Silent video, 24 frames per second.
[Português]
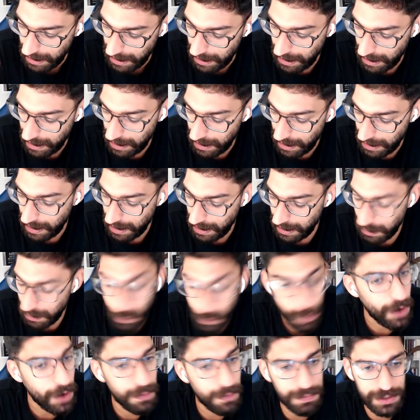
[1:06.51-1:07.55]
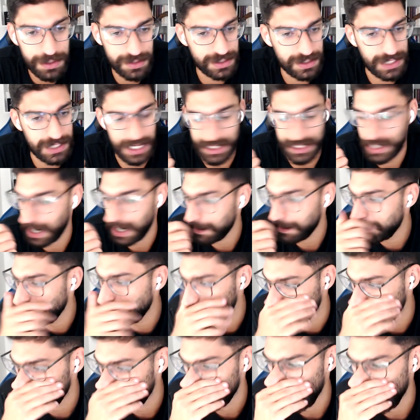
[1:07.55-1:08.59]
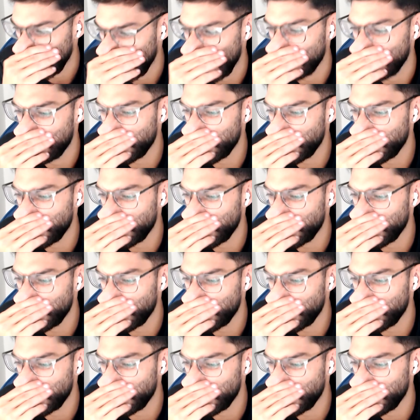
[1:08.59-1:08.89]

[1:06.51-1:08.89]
É, não é um bicho de sete cabeças, cara.